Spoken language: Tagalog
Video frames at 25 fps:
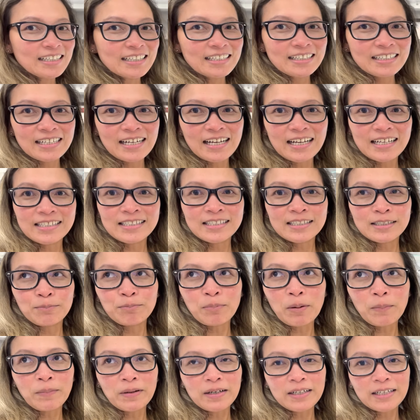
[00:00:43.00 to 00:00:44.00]
guys,
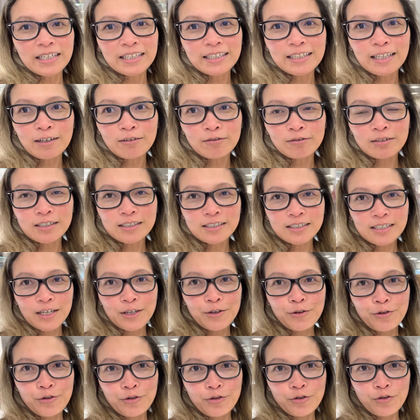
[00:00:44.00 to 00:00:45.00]
papakita ko lang sa
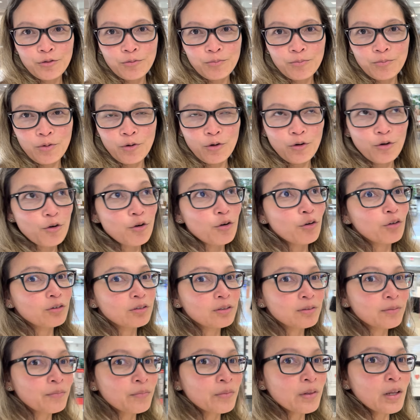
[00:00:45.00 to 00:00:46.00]
inyo yung buong,
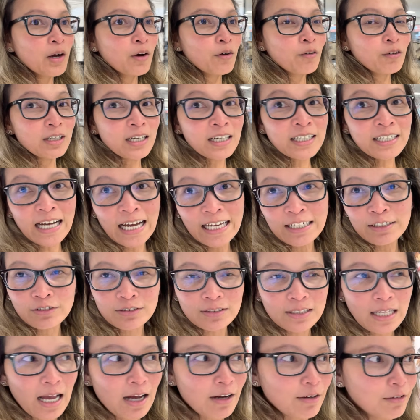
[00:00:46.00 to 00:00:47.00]
walang
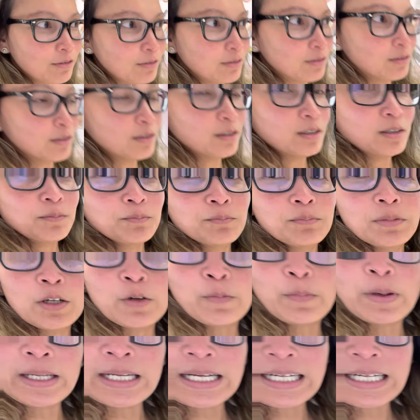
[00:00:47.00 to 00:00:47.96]
gaanong tao. Pero may